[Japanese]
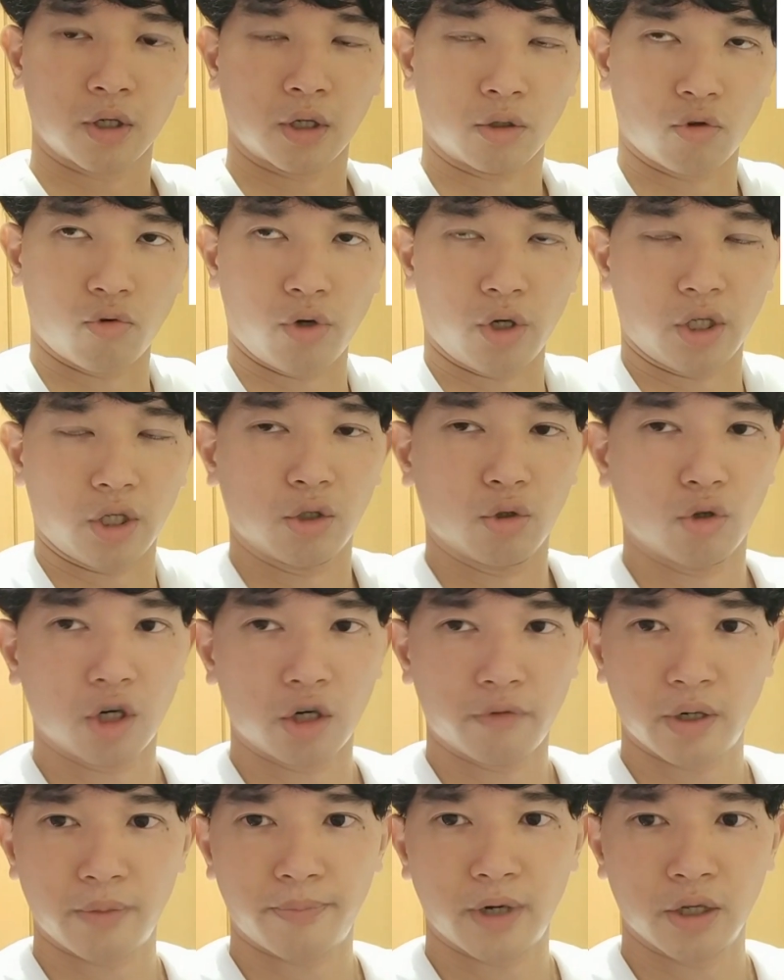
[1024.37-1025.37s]
というわけで
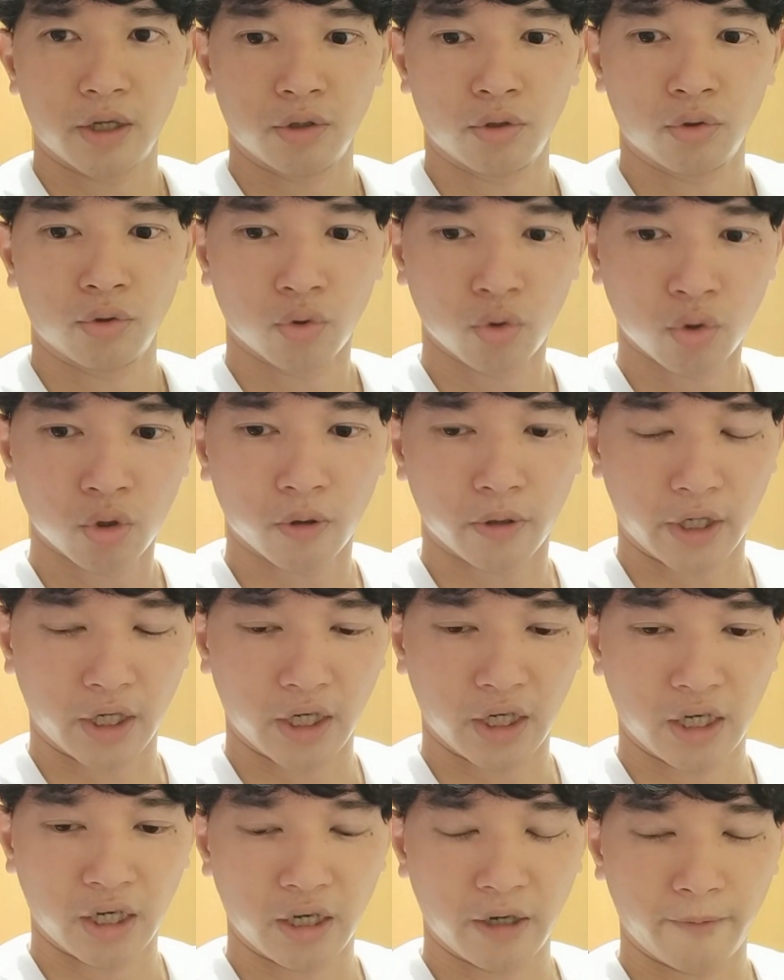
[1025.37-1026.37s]
ドラマ版の、
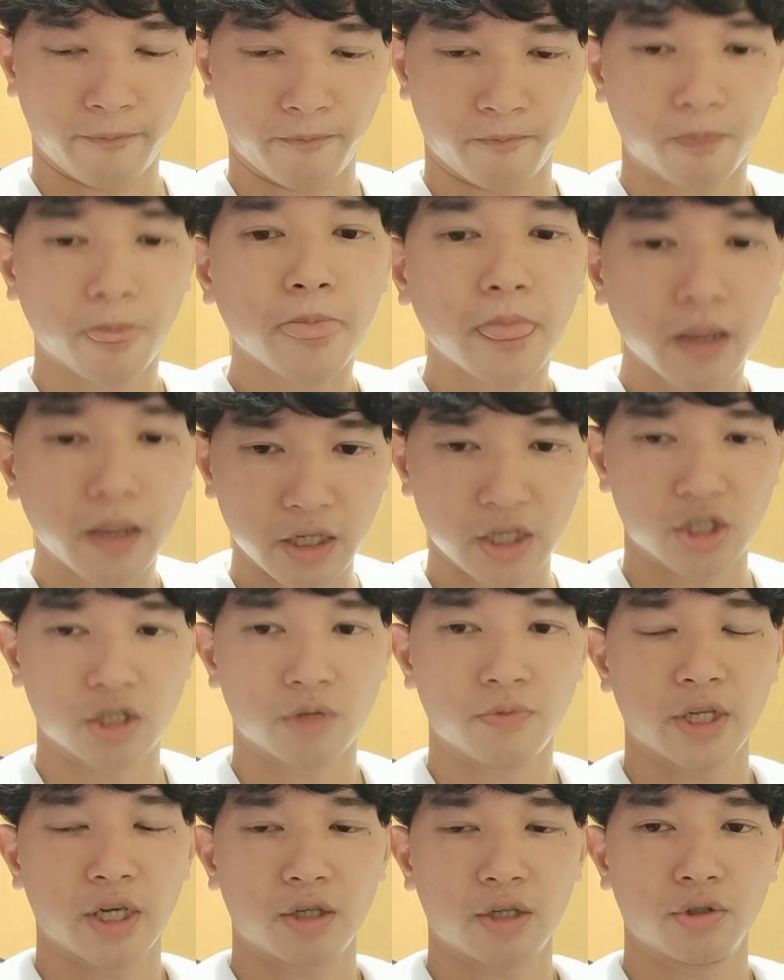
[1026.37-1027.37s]
えー、
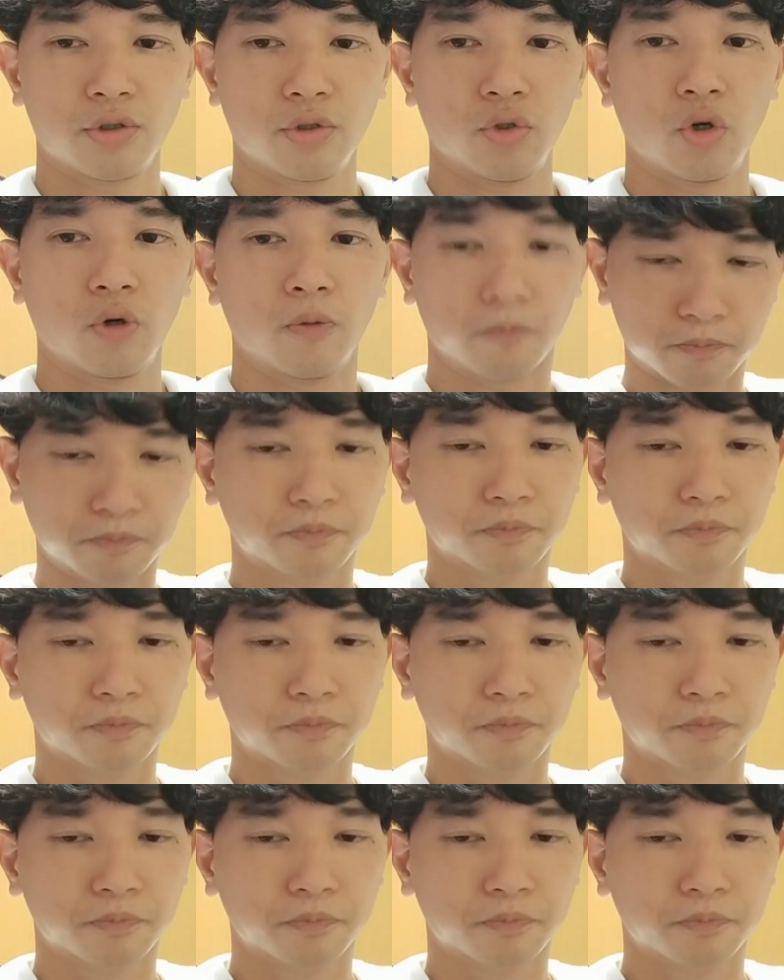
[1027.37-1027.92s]
泉田君の